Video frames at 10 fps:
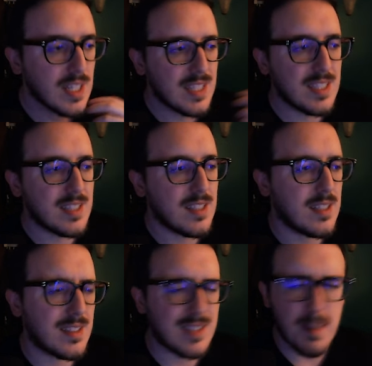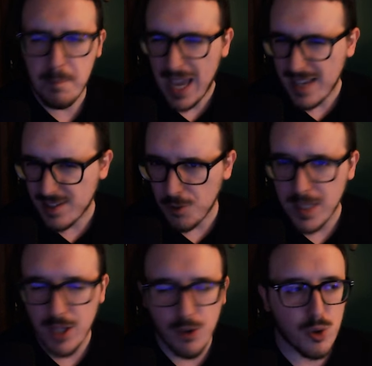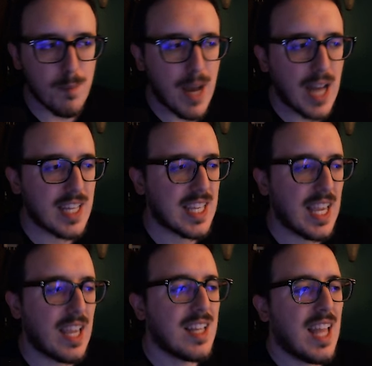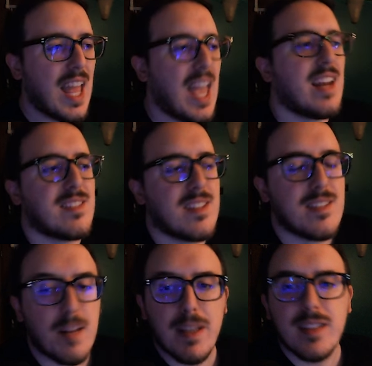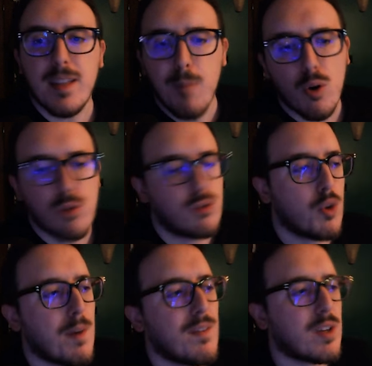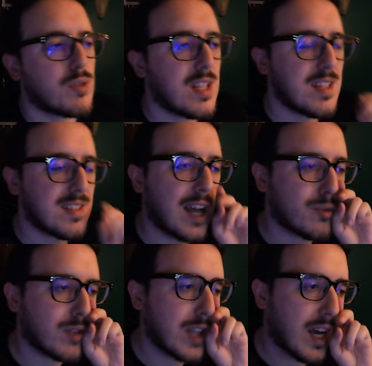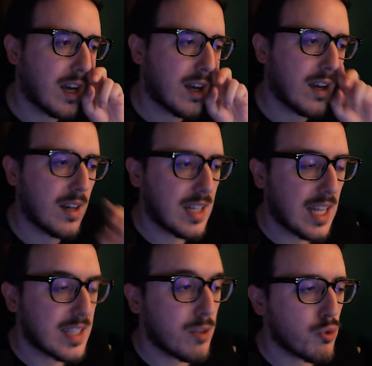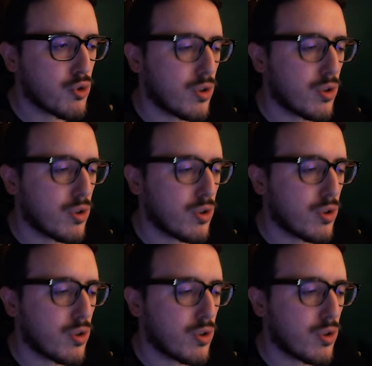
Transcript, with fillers: di eh, Teppei, se non mi ricordo male, che era essenzialmente morto dopo aver utilizzato la, la delusion.